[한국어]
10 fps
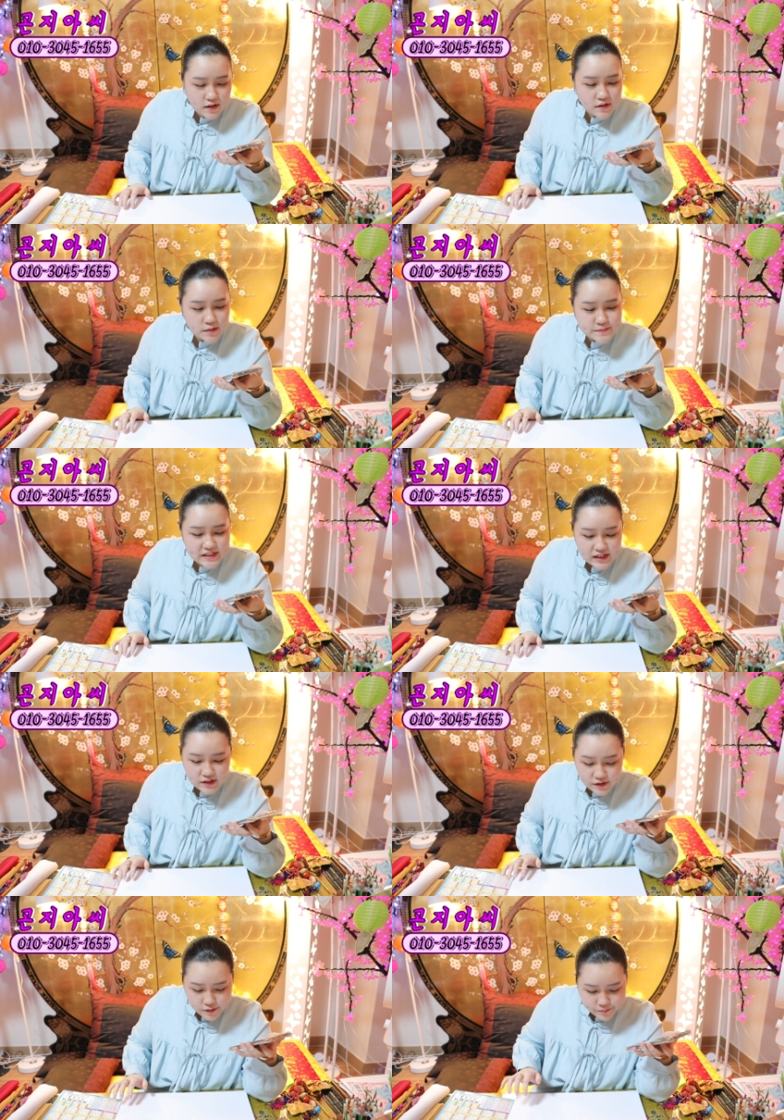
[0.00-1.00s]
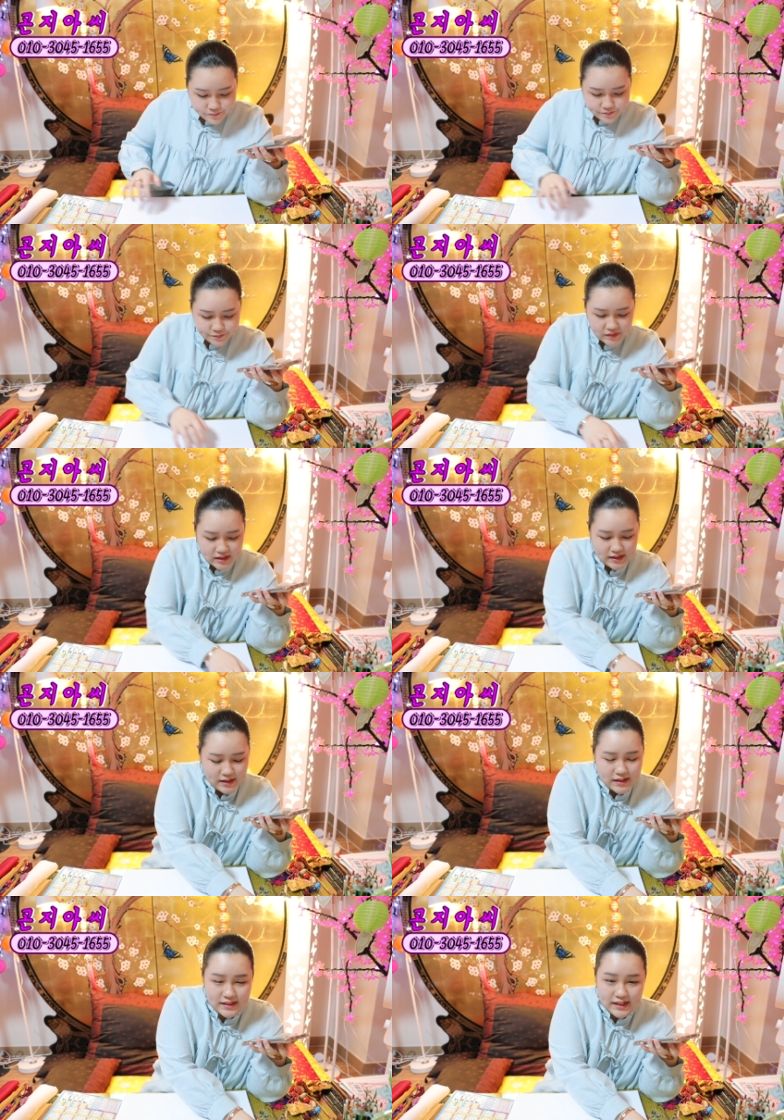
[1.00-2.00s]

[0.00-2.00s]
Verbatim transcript: 어, 여보세요? 네.